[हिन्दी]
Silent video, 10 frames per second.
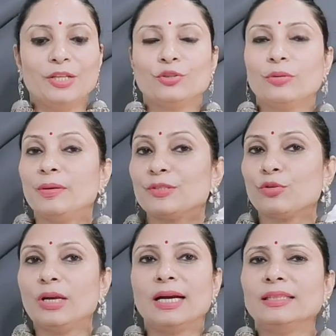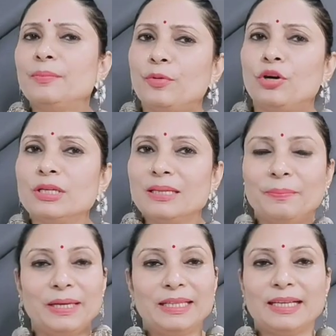तो अब हम इसको लगाते हैं बहुत
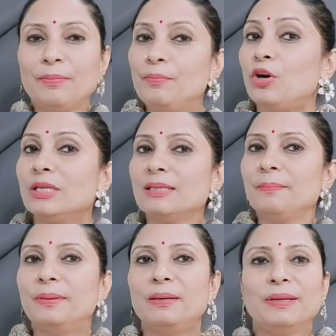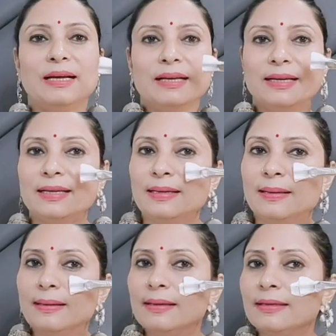सिंपल है देखा बहुत सिंपल बनाना है
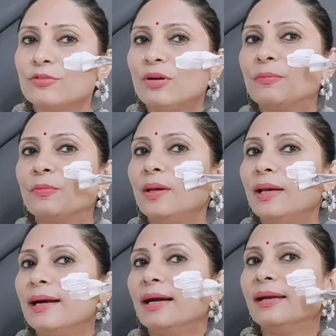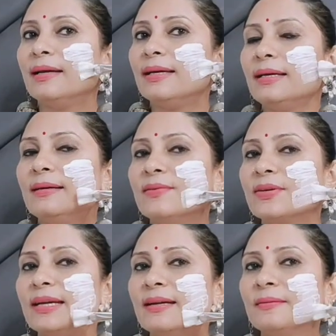इसको आपको लगाना है
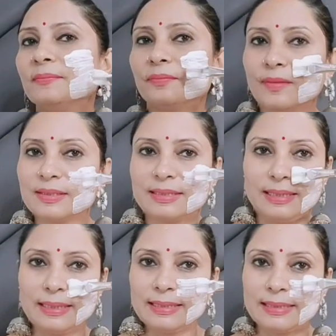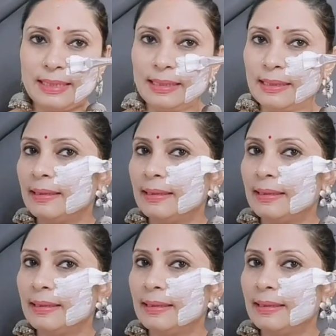ओके इस तरीके से